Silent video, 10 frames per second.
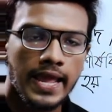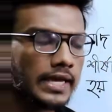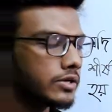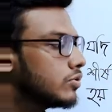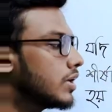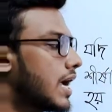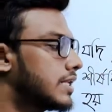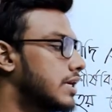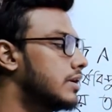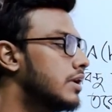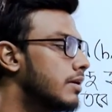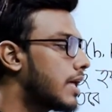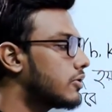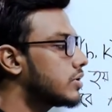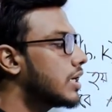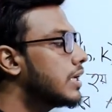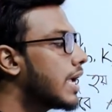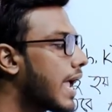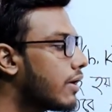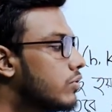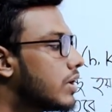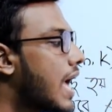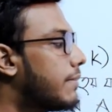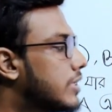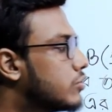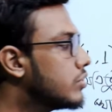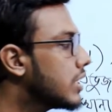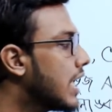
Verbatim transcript: এক একক আচ্ছা ভালো কথা এখন আমার তো